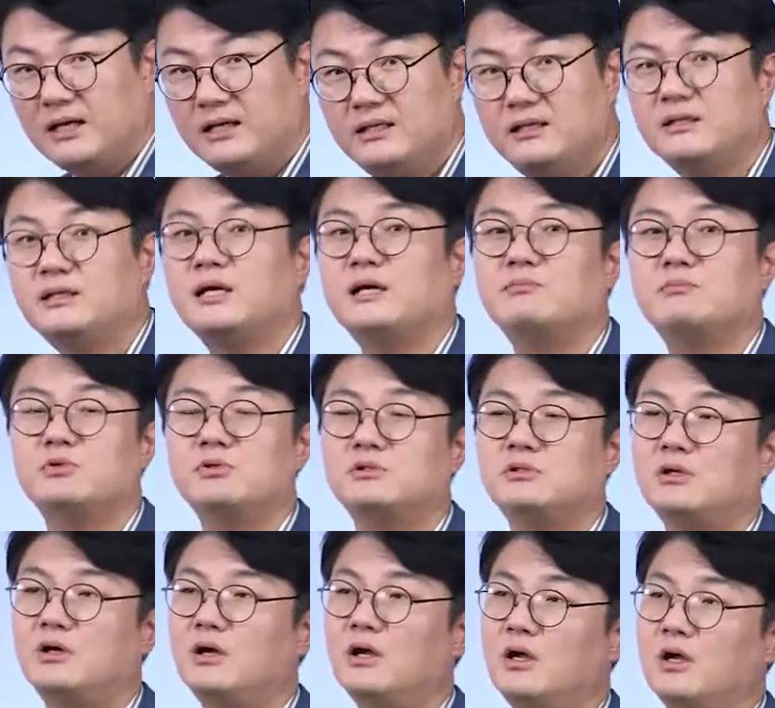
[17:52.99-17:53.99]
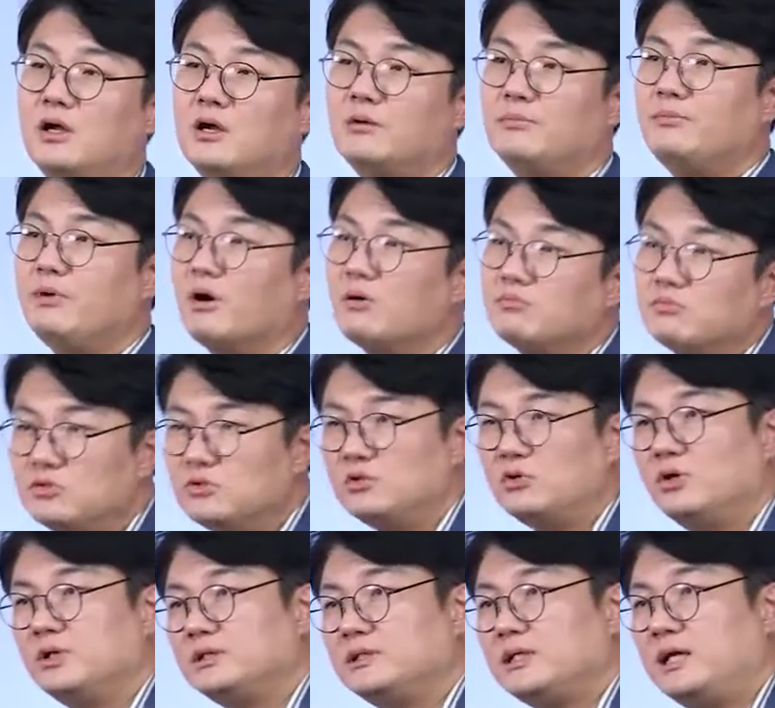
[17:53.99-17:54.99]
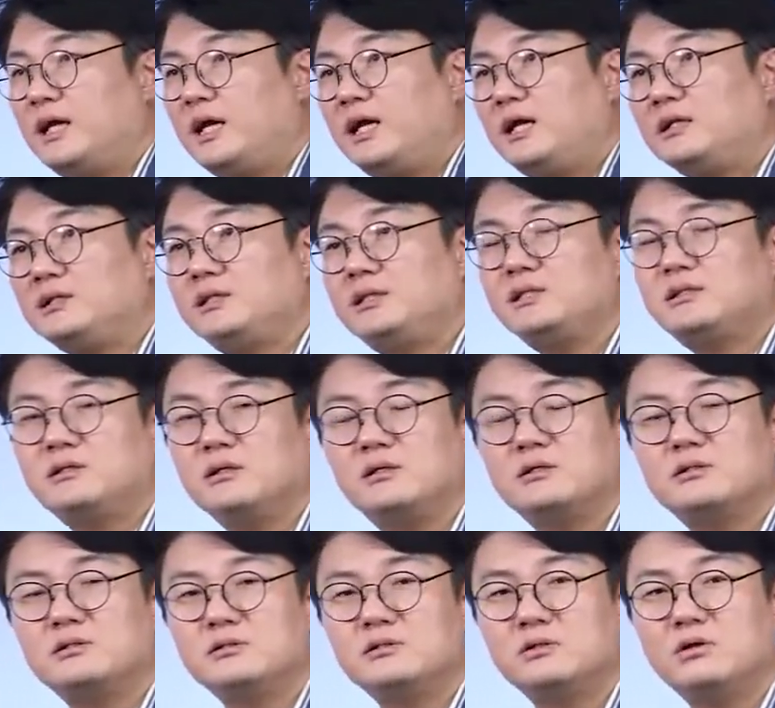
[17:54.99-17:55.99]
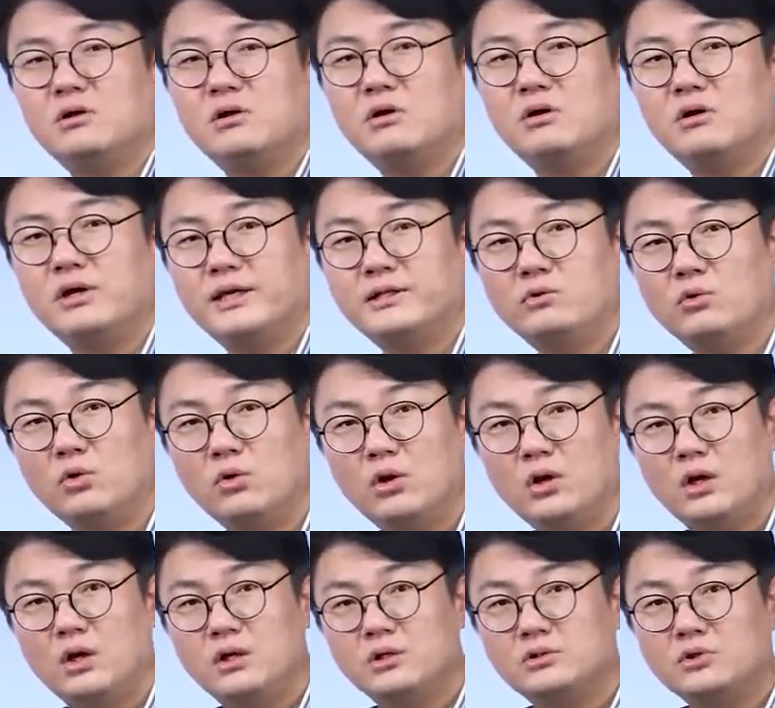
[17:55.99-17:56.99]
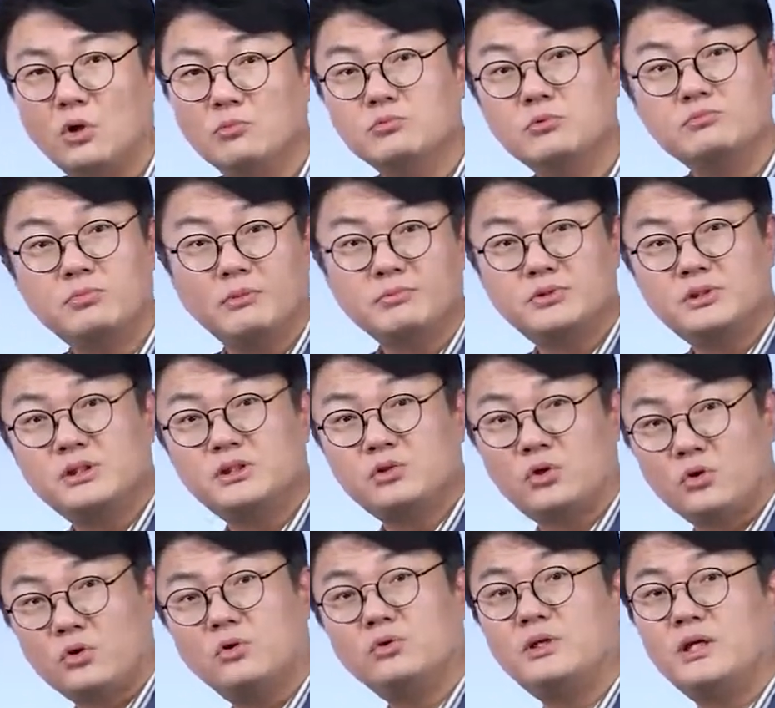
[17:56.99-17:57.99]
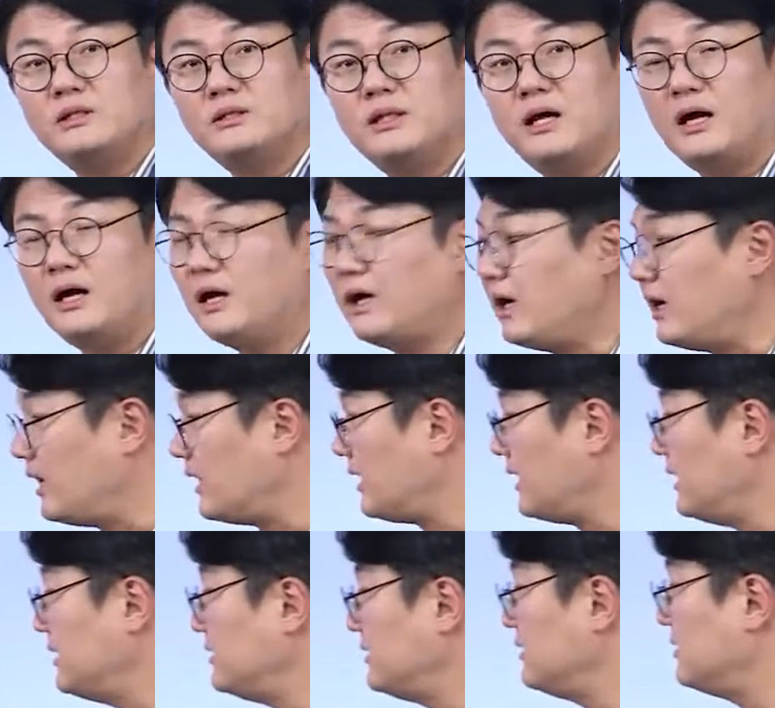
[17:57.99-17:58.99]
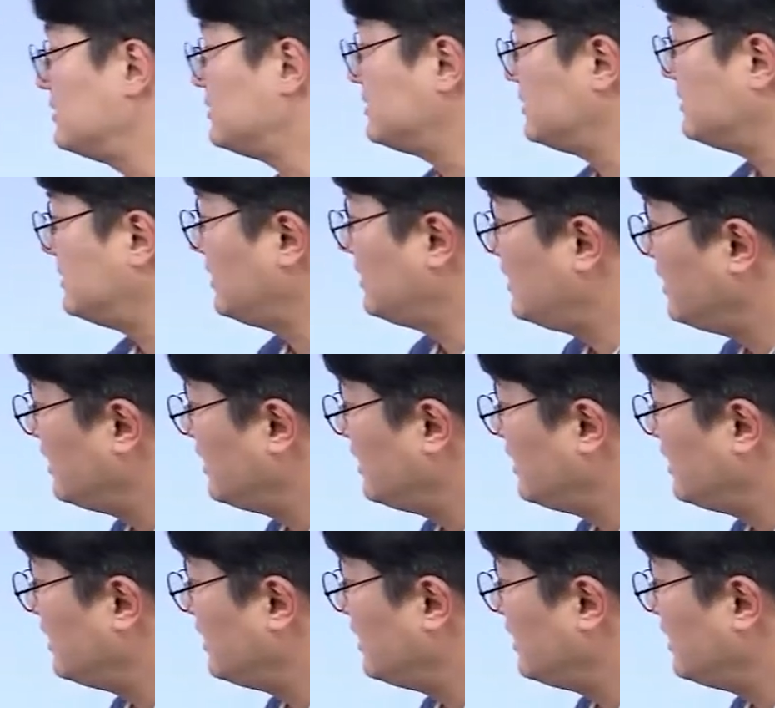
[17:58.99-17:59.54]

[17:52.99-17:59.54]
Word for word: 이렇게 함으로써 명문으로 이제 디지털 증거에도 전문 법칙이 적용된다라는 것을